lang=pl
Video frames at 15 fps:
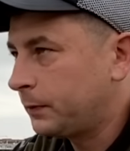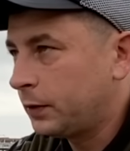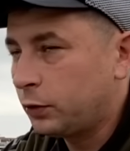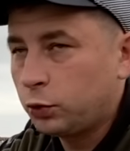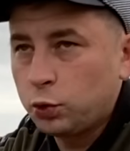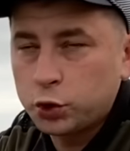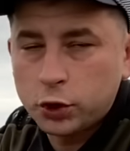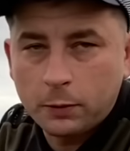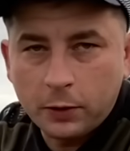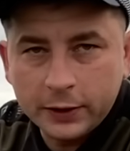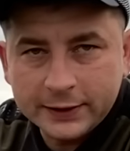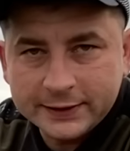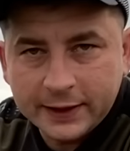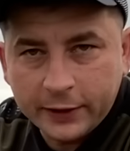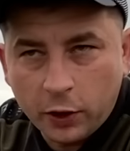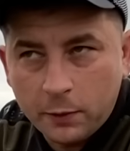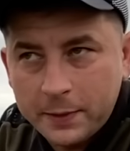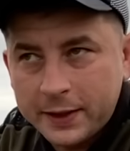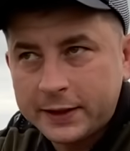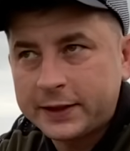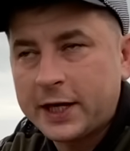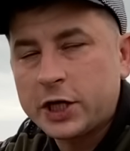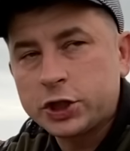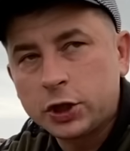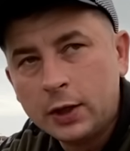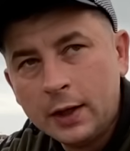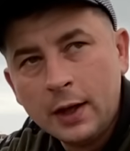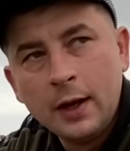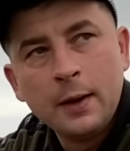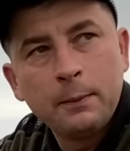Dużo moich znajomych też
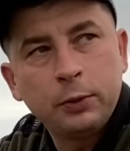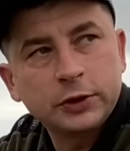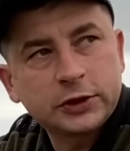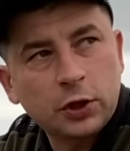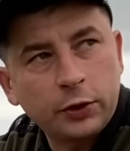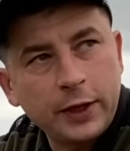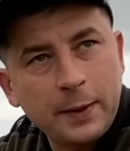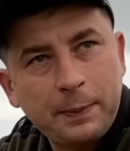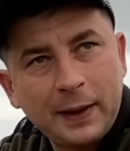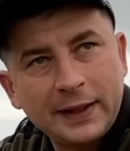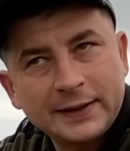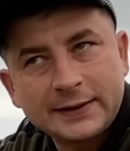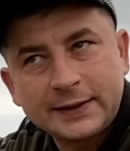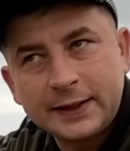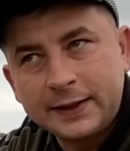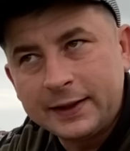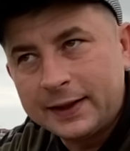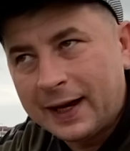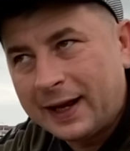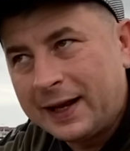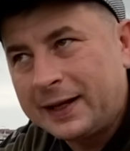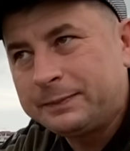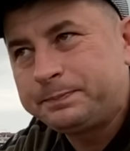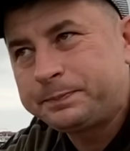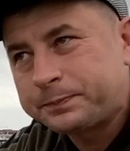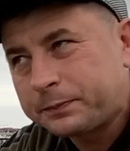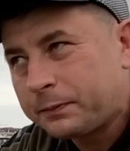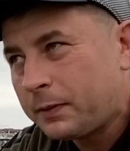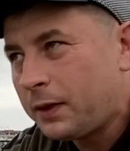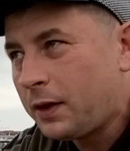po stronie Palestyny, ale
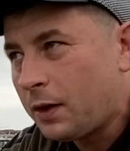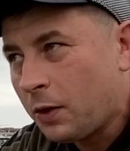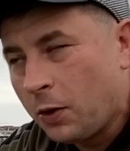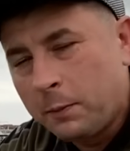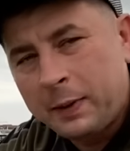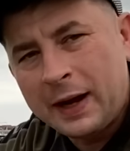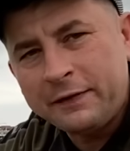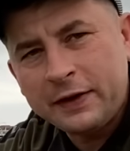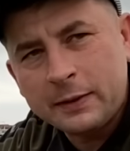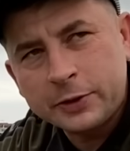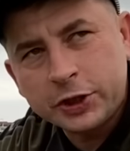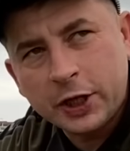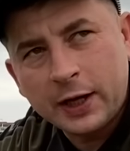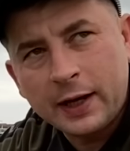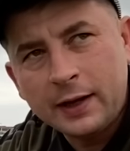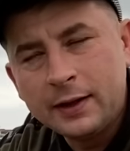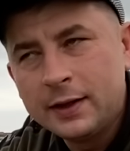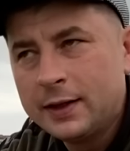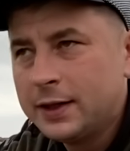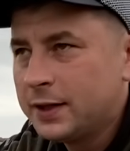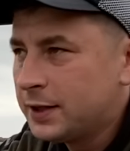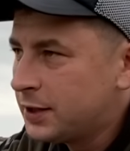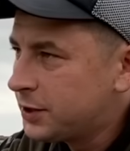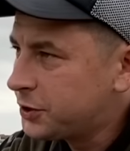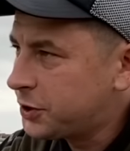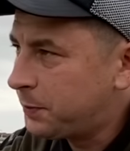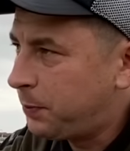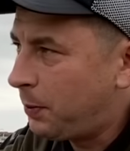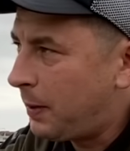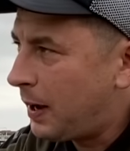obawiam się, że
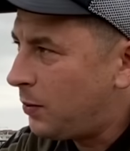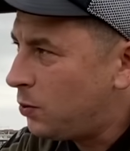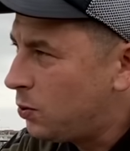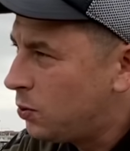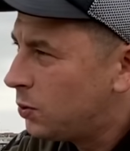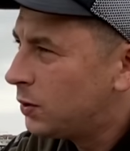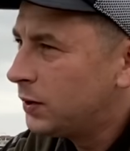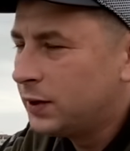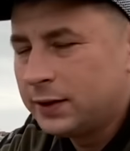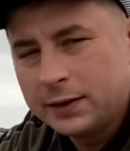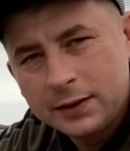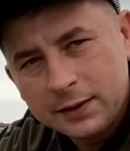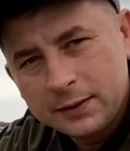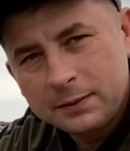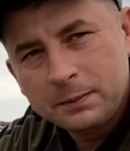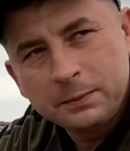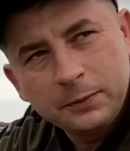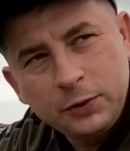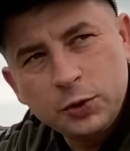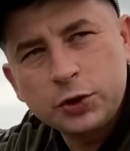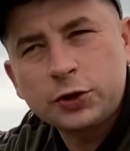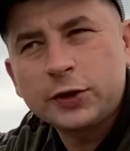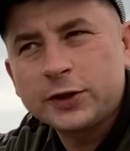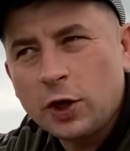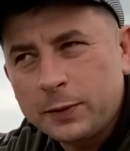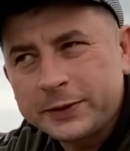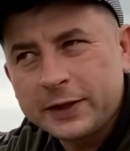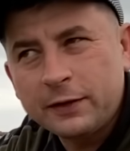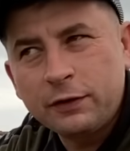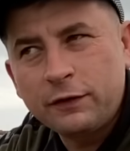pomału już to
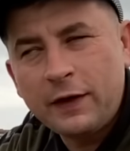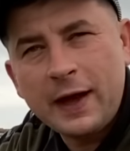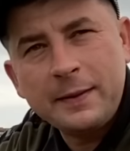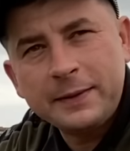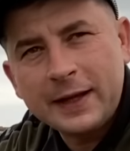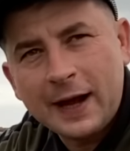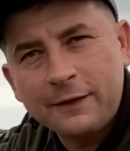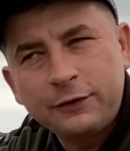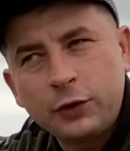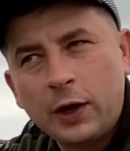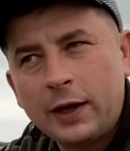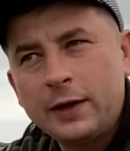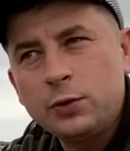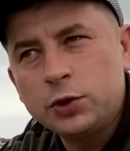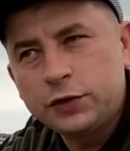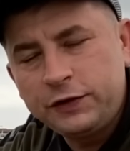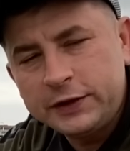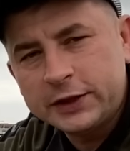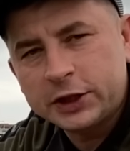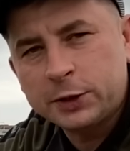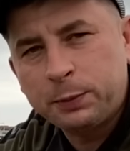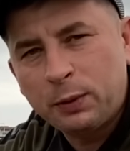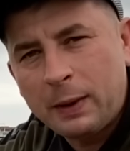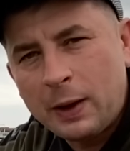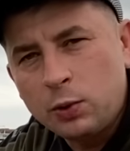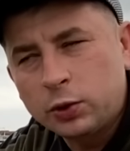zaobserwowałem dawno, ale już widzę, że pomału